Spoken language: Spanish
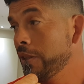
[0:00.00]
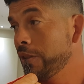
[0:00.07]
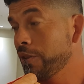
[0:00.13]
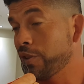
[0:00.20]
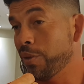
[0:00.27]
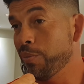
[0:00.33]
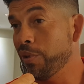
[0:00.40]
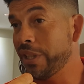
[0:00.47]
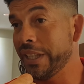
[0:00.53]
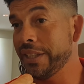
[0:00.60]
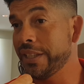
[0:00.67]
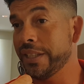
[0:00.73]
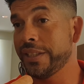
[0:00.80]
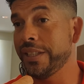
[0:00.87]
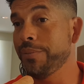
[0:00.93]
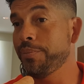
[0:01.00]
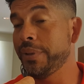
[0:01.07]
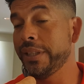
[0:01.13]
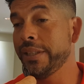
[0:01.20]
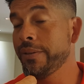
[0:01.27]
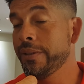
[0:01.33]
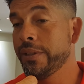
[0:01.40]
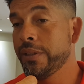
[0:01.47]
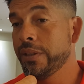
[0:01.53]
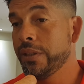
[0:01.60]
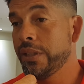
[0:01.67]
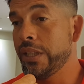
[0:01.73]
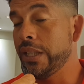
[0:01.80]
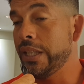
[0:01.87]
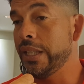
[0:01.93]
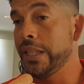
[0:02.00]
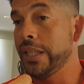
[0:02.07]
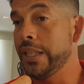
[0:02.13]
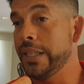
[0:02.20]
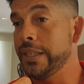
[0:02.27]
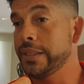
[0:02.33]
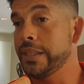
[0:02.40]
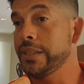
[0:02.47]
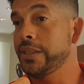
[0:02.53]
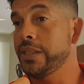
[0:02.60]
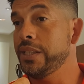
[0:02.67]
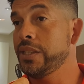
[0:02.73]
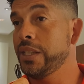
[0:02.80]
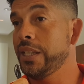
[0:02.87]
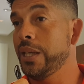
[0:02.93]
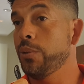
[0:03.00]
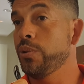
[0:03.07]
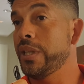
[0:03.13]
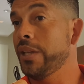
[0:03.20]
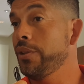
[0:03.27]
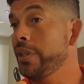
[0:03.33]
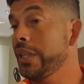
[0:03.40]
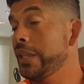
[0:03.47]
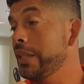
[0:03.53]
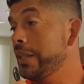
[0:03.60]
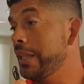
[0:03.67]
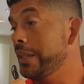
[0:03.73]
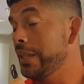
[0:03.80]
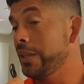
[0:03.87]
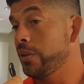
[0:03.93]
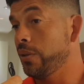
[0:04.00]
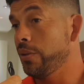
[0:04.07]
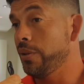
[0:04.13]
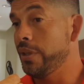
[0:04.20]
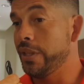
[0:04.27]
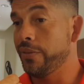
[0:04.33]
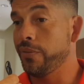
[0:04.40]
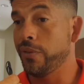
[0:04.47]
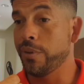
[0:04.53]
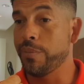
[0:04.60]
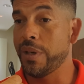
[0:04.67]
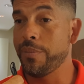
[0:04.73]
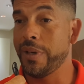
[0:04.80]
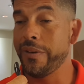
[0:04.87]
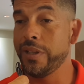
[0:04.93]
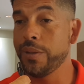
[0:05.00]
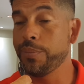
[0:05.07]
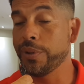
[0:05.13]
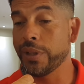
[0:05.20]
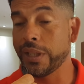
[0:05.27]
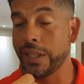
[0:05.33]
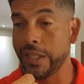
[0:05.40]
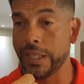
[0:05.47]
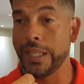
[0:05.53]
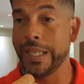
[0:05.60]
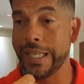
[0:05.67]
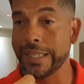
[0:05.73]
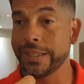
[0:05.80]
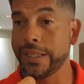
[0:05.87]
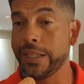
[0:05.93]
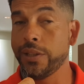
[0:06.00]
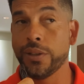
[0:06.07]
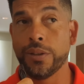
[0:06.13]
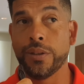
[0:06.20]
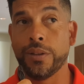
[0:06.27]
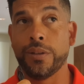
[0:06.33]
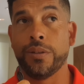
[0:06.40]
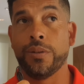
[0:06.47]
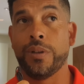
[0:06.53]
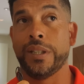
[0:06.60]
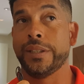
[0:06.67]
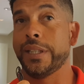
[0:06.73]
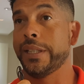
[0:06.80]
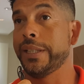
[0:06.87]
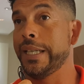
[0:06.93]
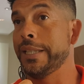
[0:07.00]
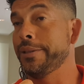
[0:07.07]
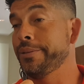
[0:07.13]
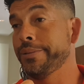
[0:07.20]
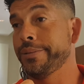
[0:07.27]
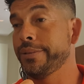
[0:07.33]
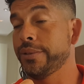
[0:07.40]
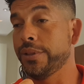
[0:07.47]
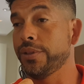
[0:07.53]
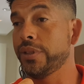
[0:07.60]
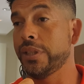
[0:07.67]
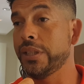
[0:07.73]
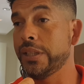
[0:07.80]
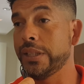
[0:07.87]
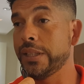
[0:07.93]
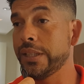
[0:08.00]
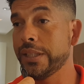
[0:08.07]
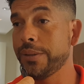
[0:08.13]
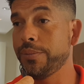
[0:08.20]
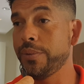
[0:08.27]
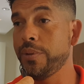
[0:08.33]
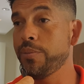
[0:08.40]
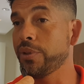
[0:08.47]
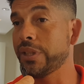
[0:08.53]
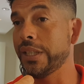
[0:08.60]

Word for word: somos gente simple. Eh, sencilla y laburadora y que trata todo de forma amable porque así nos han tratado. Entonces vivimos